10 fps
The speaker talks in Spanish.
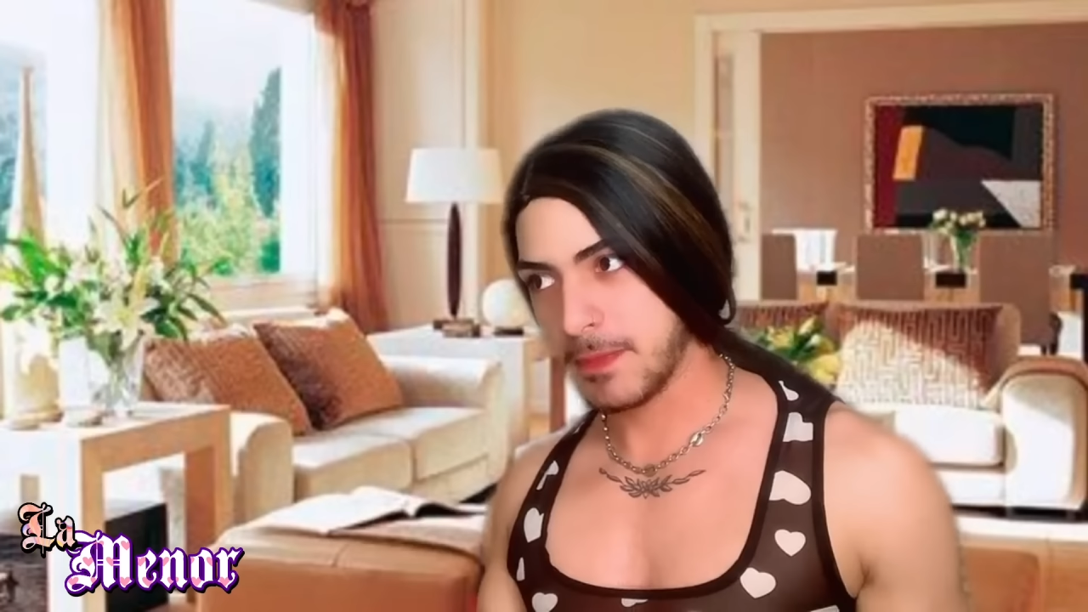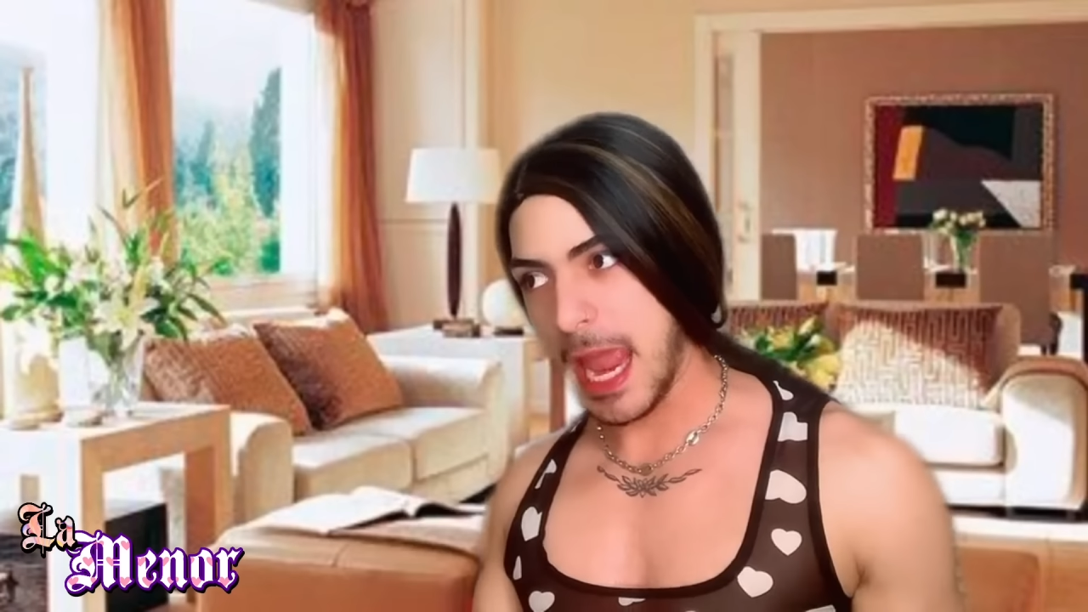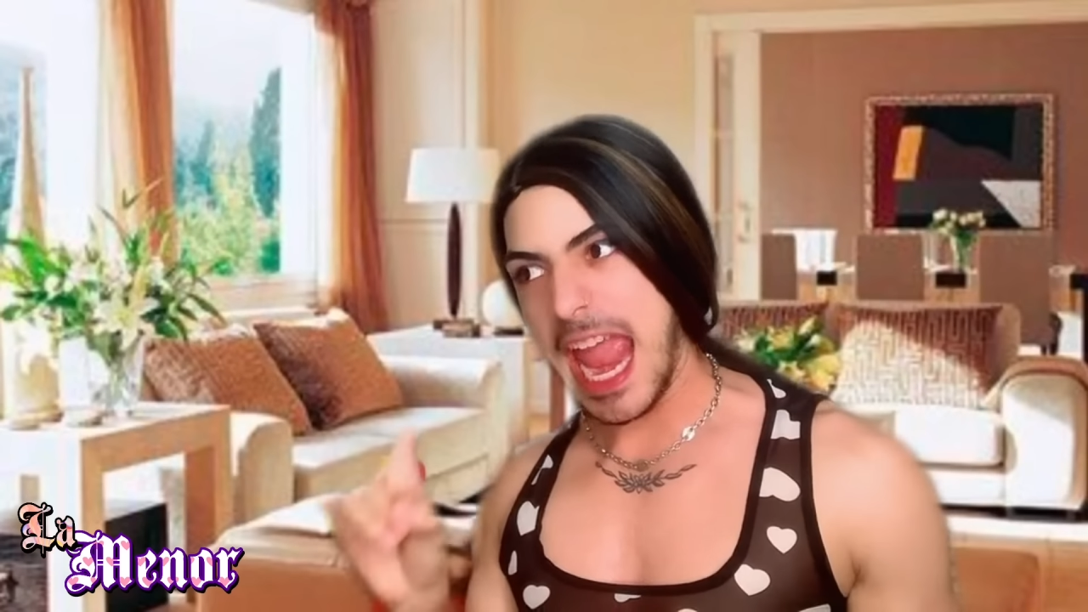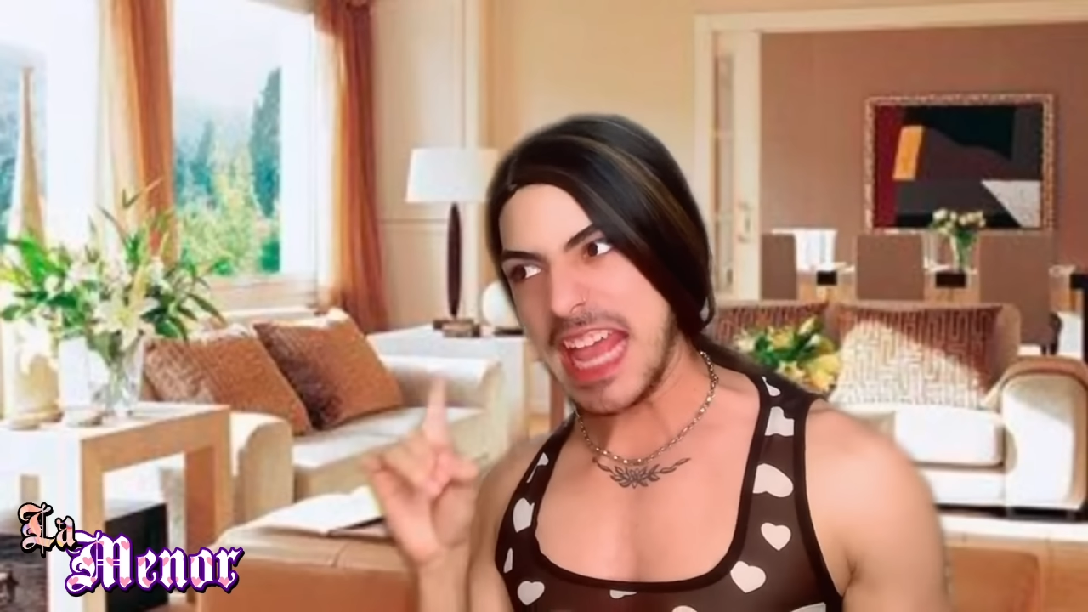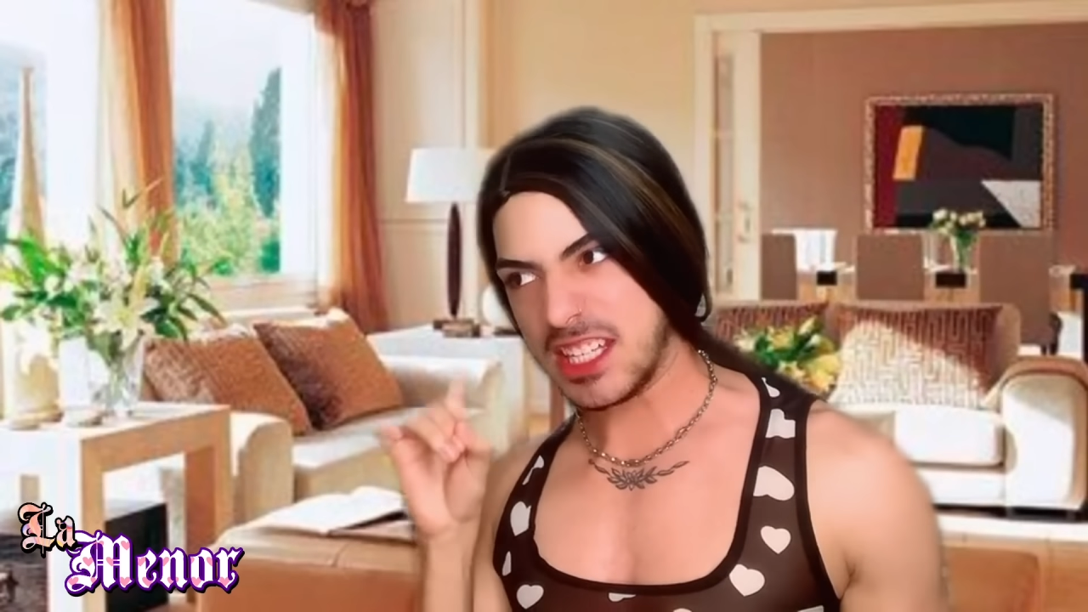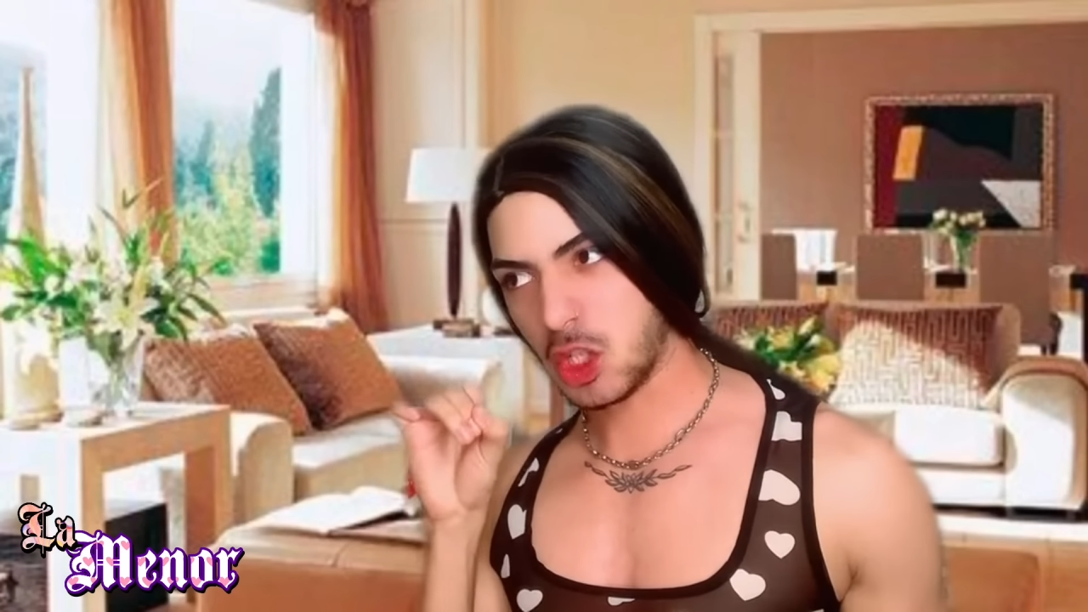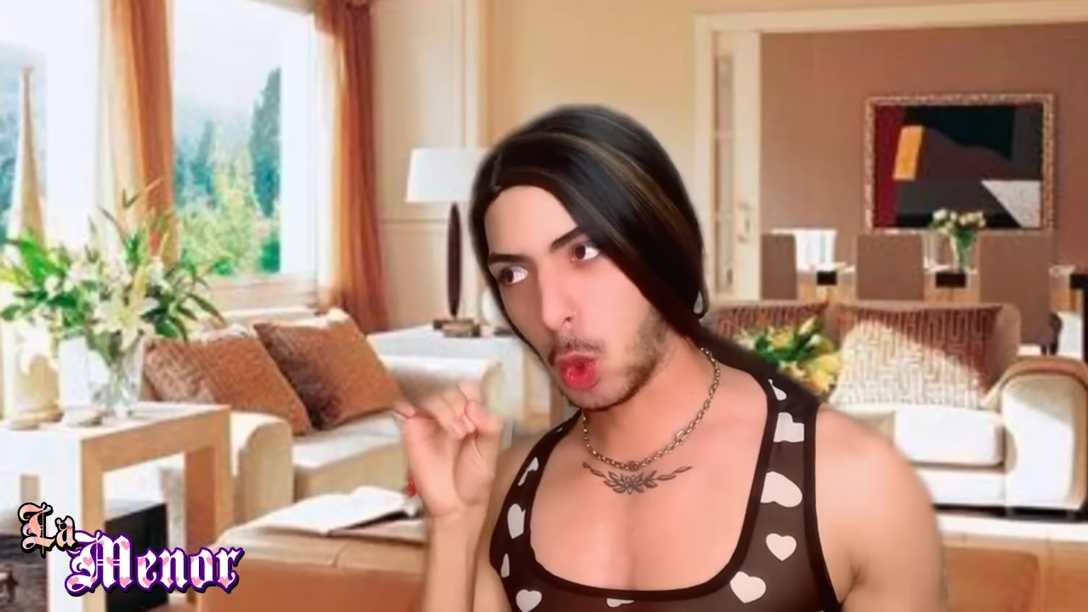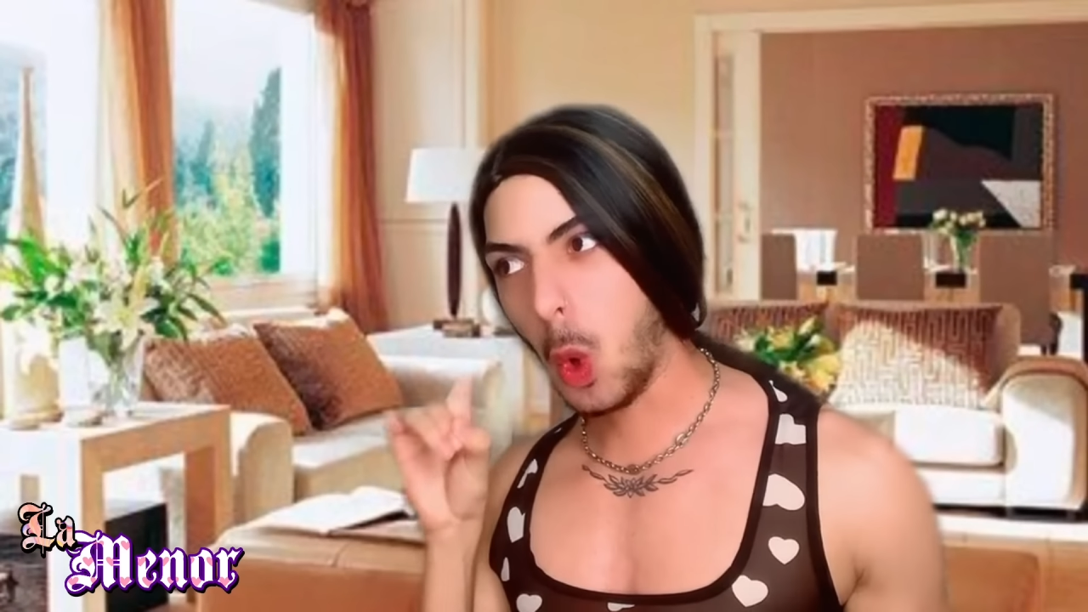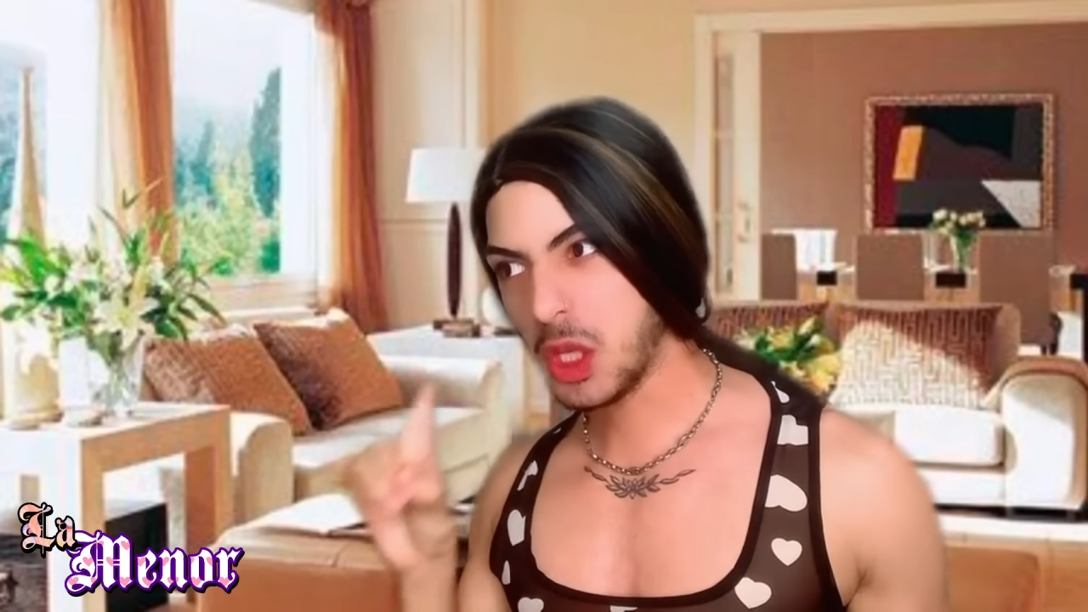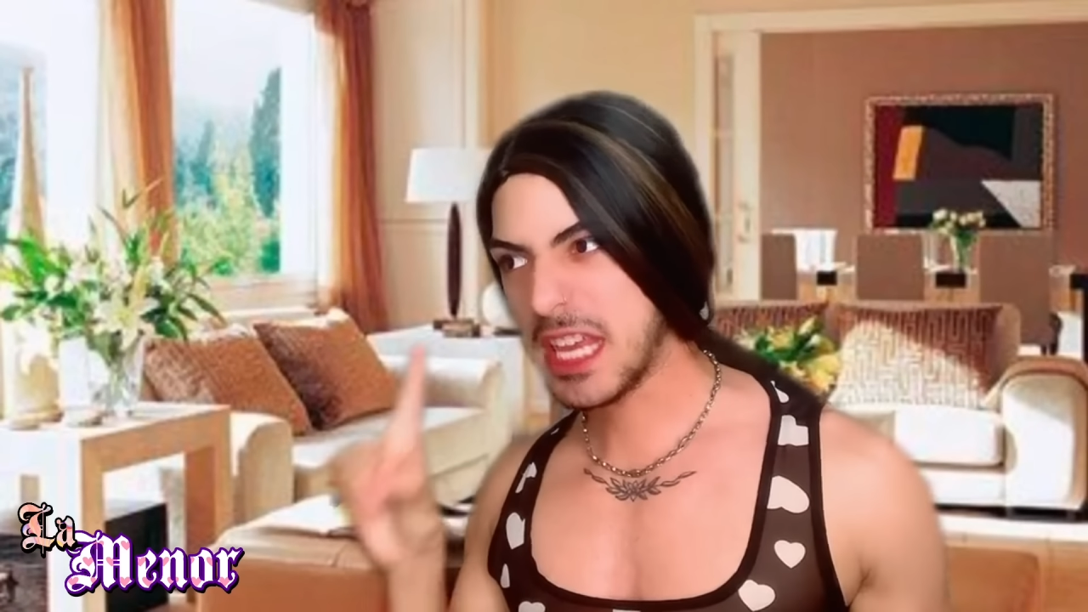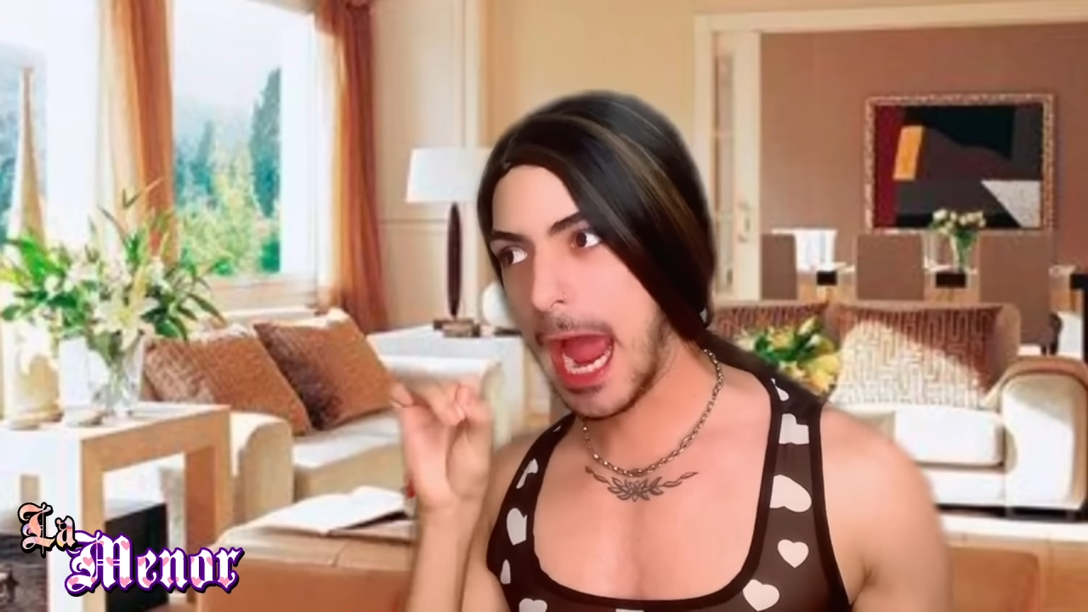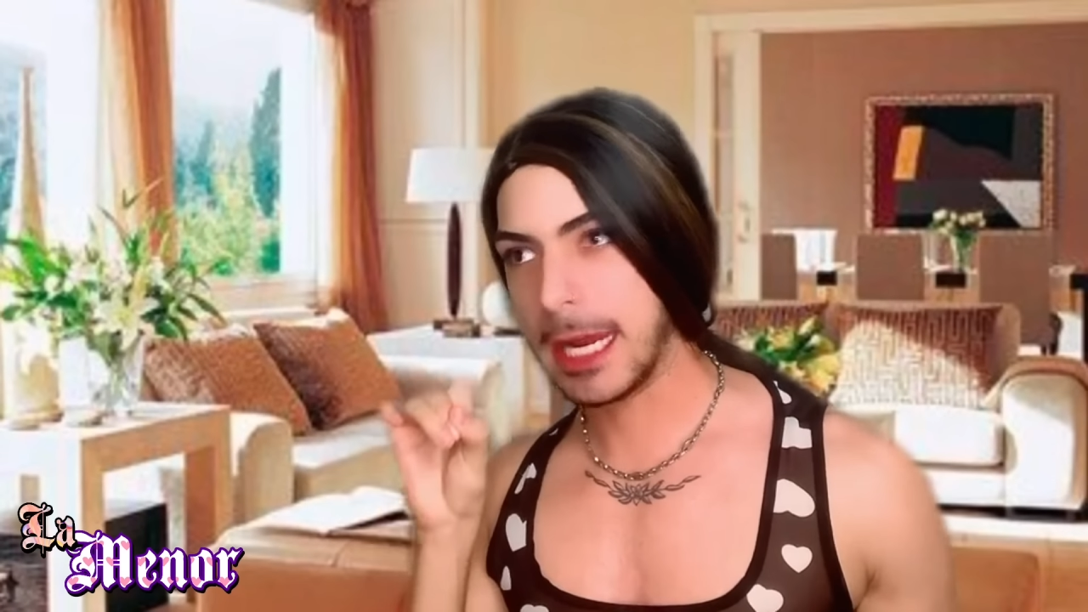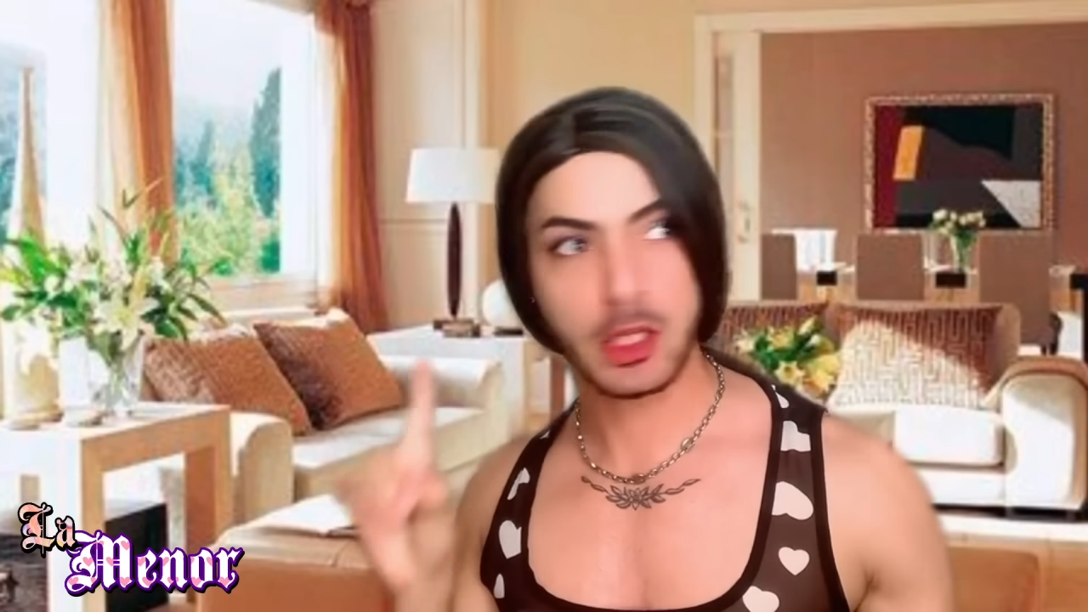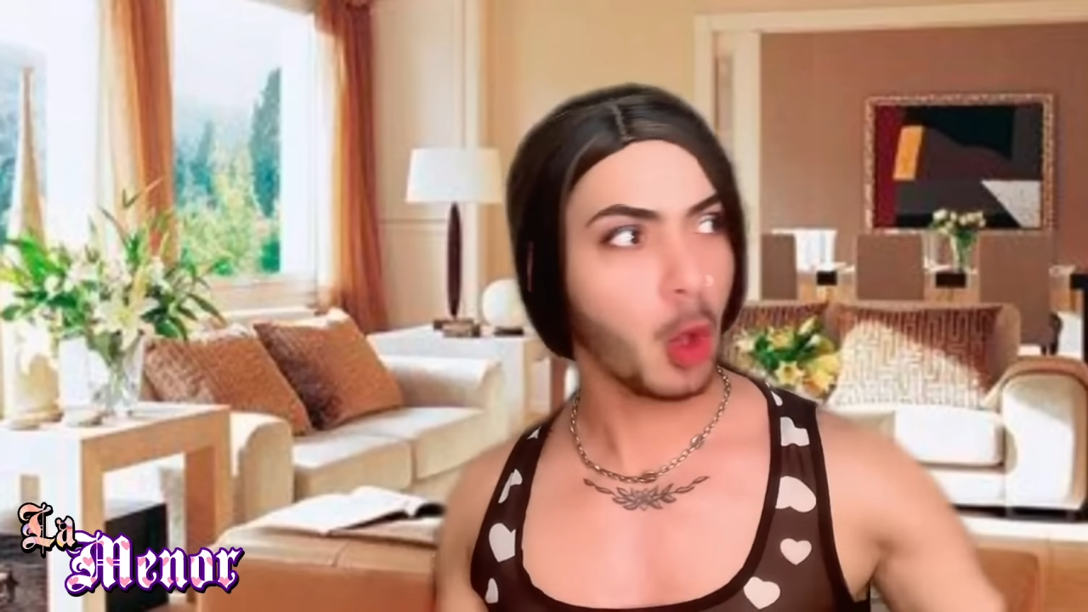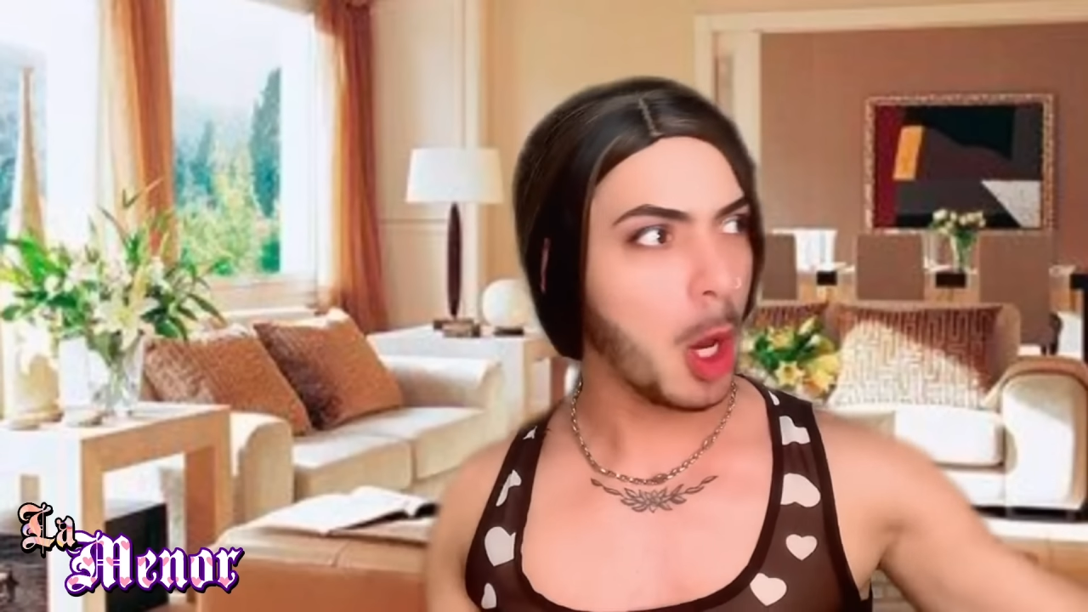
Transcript: escucha esto,